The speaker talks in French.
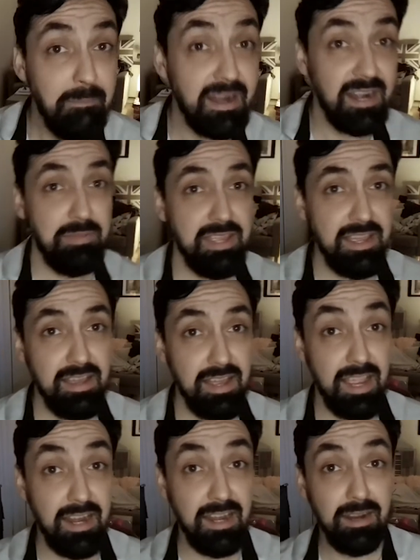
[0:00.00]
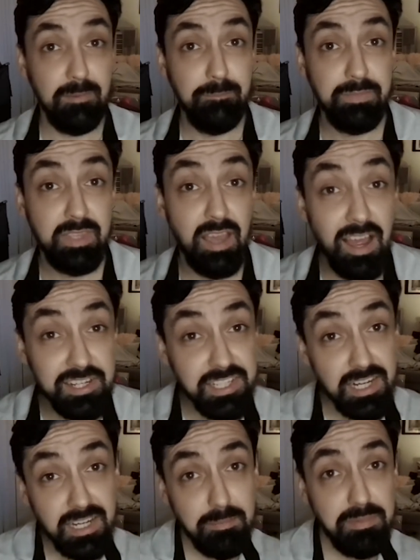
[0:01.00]
Bah la bière, elle est là car à
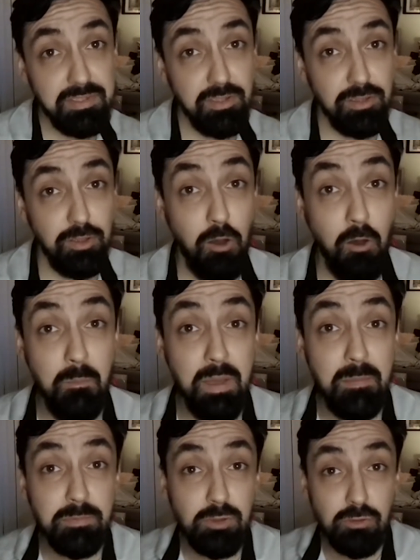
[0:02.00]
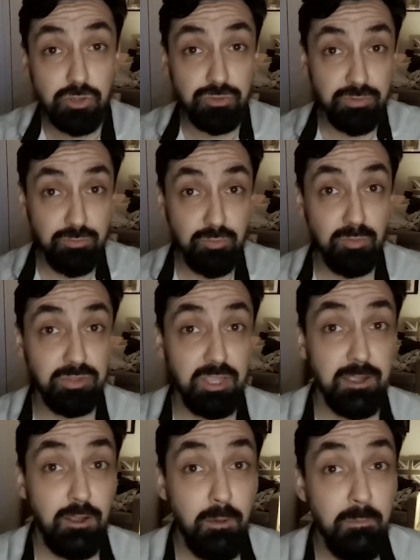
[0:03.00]
chaque épisode, en même temps que je vais vous
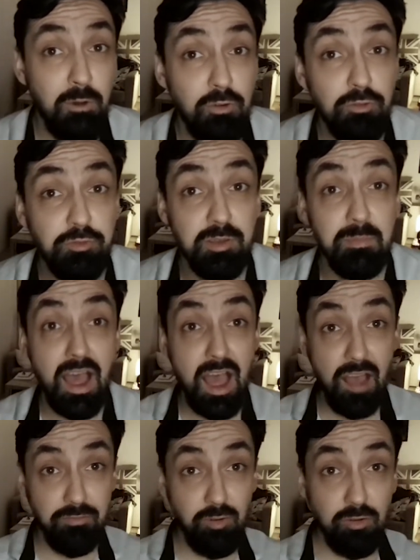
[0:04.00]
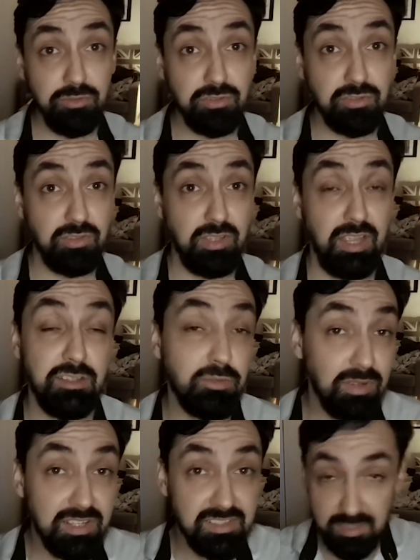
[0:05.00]
montrer comment le film avance, quelles
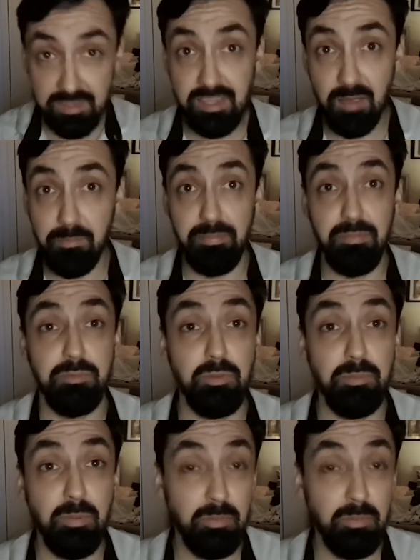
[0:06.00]
sont les étapes de,